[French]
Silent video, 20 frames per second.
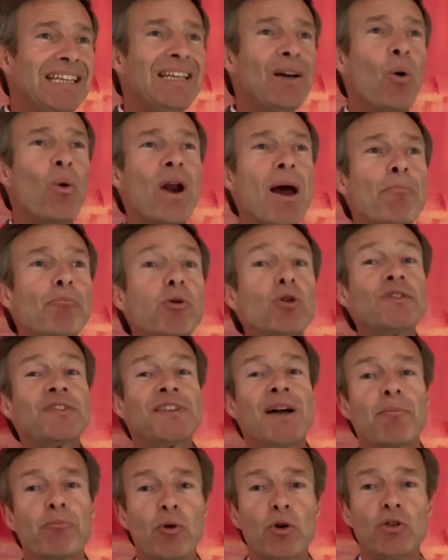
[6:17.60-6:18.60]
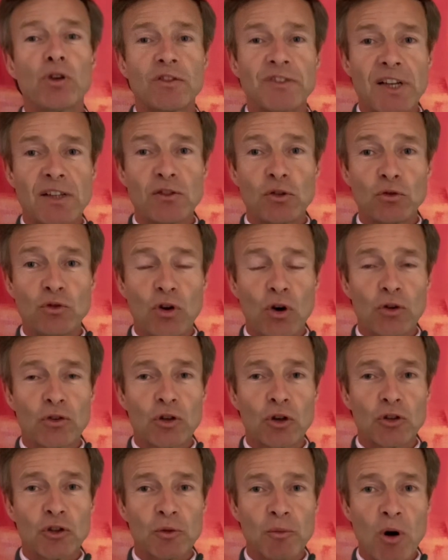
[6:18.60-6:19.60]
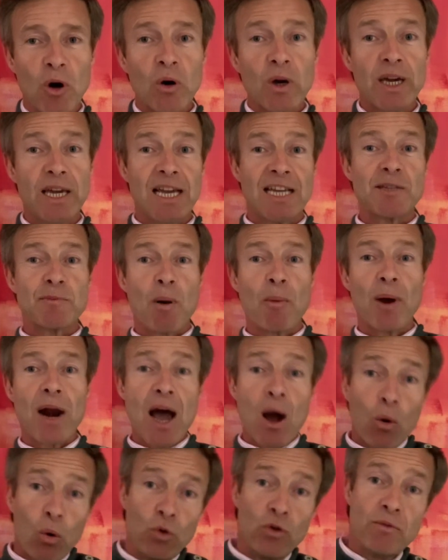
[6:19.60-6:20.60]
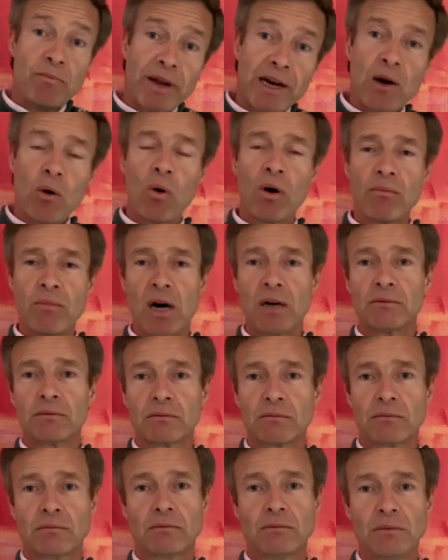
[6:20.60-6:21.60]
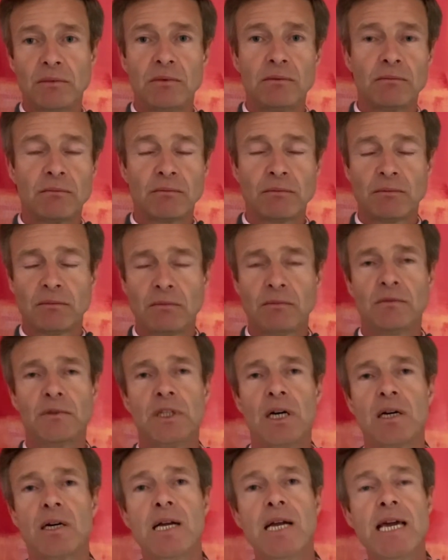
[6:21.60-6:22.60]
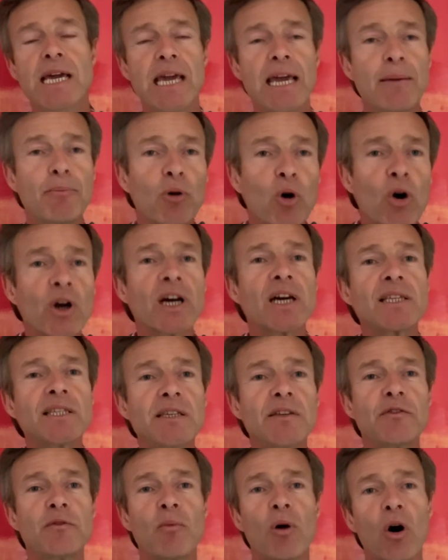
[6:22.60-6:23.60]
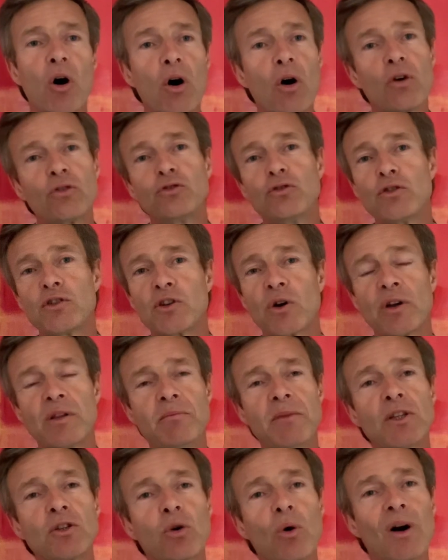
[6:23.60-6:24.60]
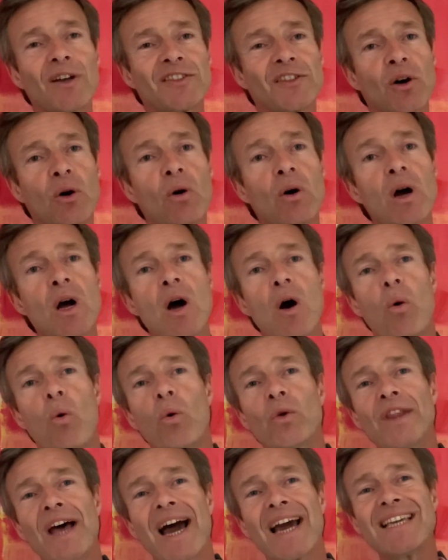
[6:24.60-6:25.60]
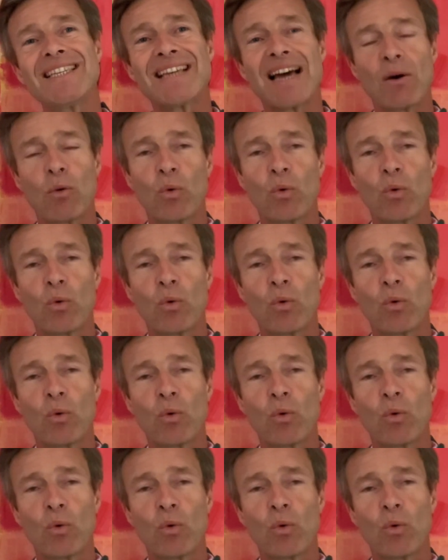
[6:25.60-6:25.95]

on la pousse un peu dans sa zone de retranchement, et à ce moment-là, on lui met de l'eau en bas. Voilà. Et progressivement, en deux ans et demi, trois ans, on arrive,